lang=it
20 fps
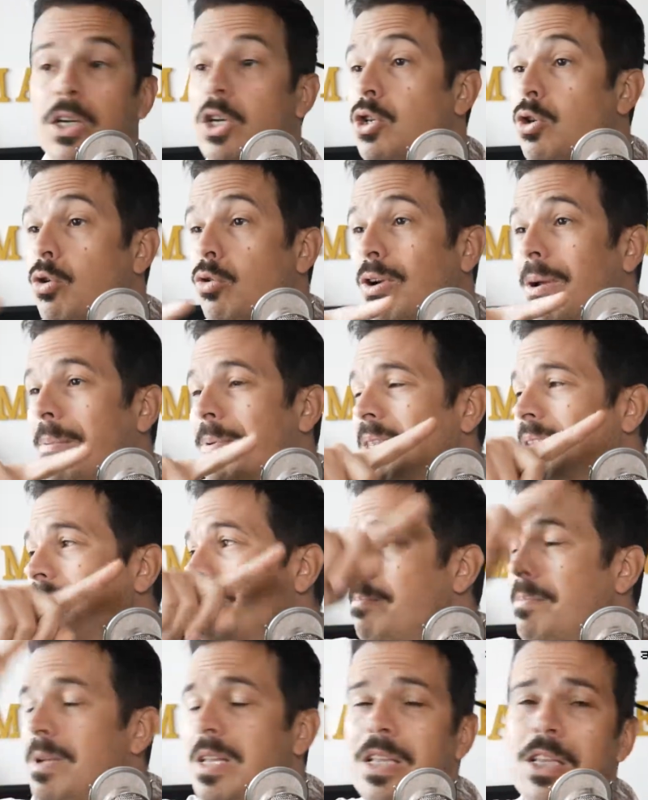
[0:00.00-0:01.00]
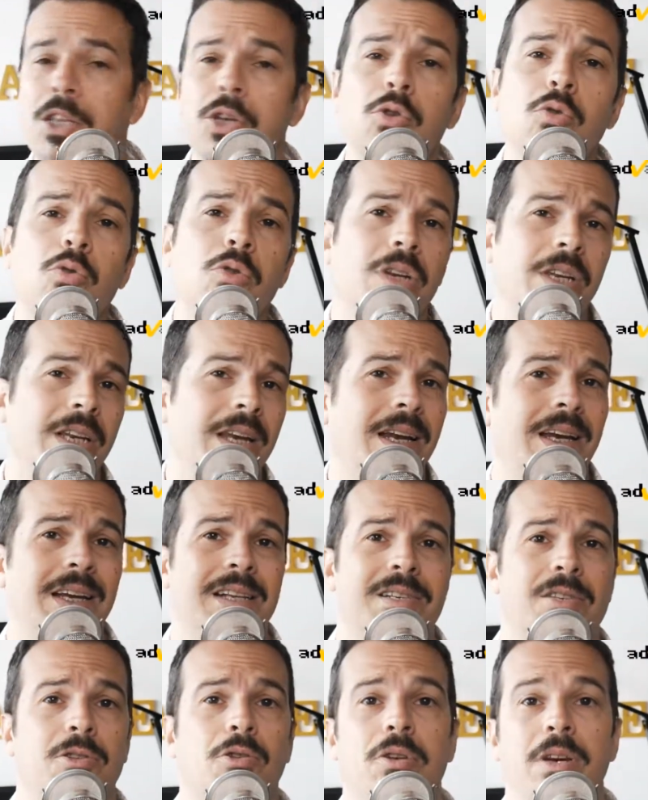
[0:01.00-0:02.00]
Ne sono capitate milioni nella
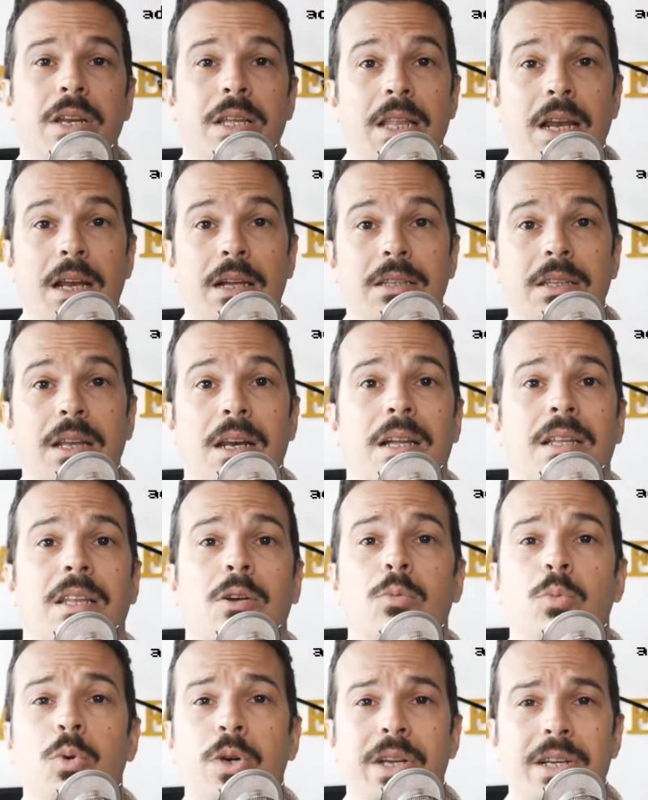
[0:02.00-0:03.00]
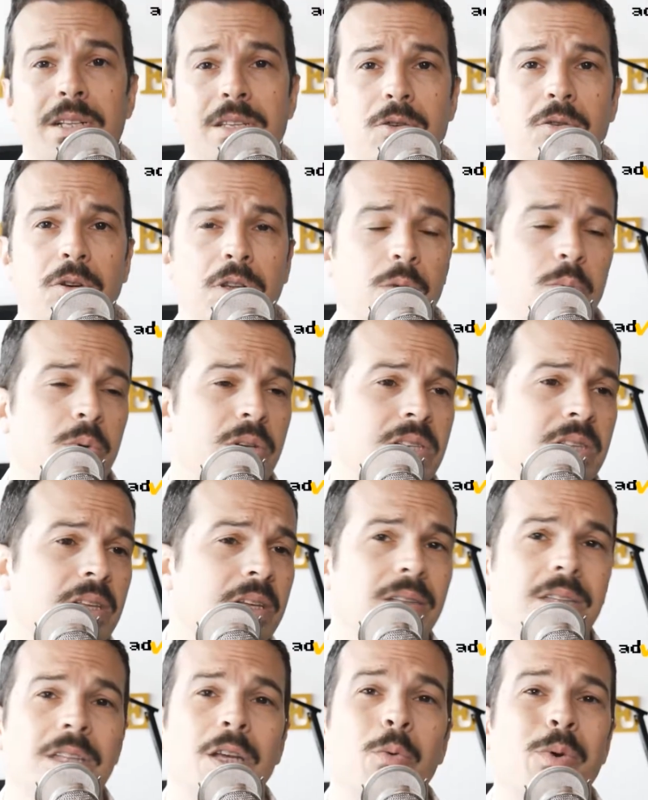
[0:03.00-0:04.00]
storia della, della comunicazione di
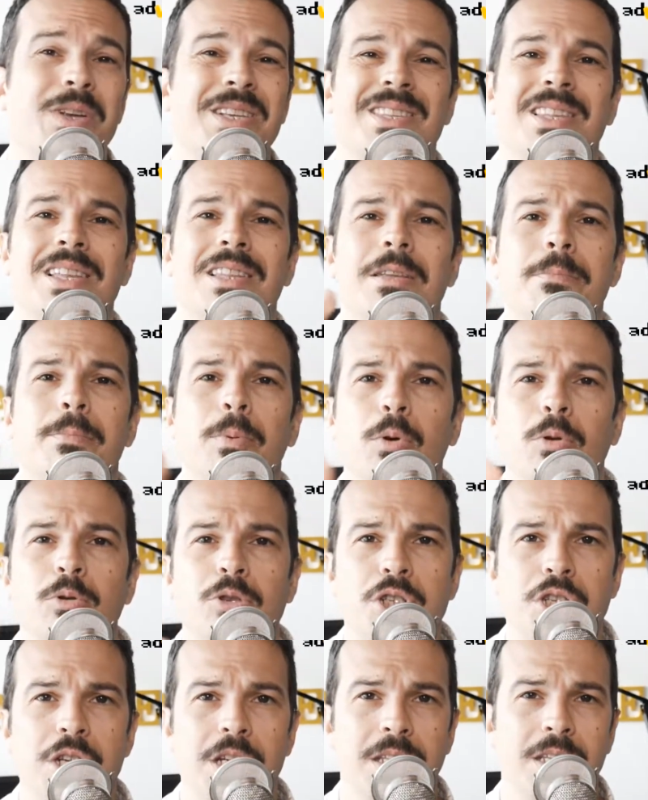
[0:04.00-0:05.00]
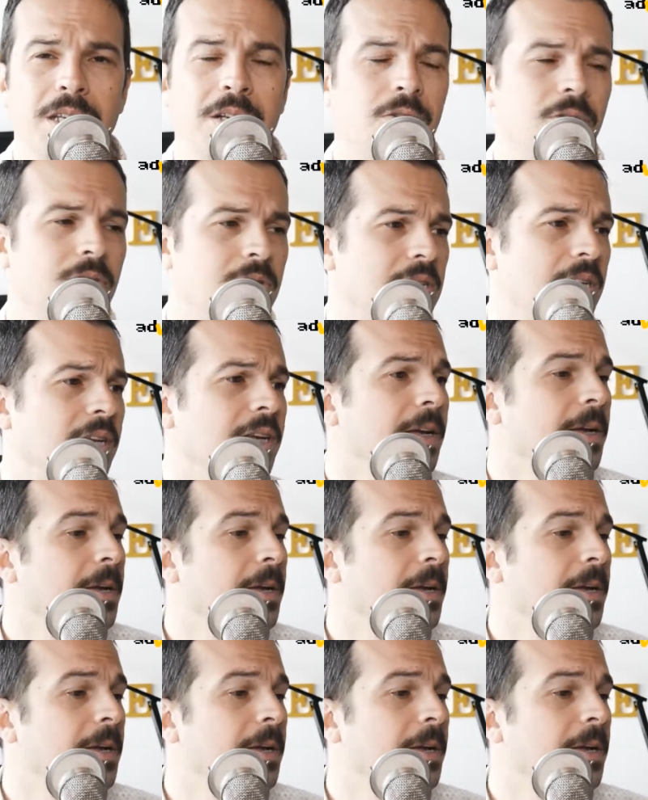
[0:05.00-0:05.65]
queste, di queste, tipologie di cose,